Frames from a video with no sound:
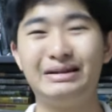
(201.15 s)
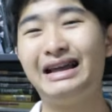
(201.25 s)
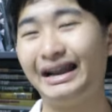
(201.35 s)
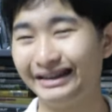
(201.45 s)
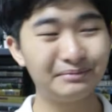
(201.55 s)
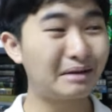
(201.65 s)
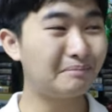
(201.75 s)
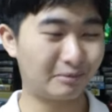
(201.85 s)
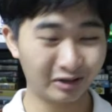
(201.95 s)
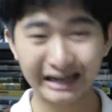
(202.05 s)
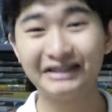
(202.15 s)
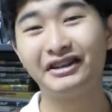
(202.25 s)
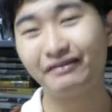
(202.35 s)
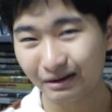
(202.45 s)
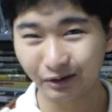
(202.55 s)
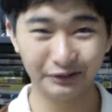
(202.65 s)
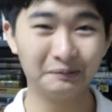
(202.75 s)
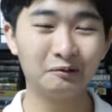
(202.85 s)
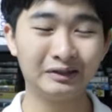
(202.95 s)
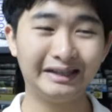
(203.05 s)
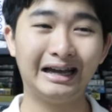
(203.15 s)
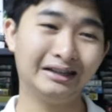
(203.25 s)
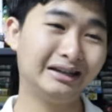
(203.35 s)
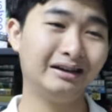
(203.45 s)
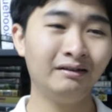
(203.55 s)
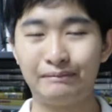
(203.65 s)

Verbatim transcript: หลาดซึ่งแม่งแบบค่อนข้างเซเรียลพอสมควรแต่หนังเนี่ย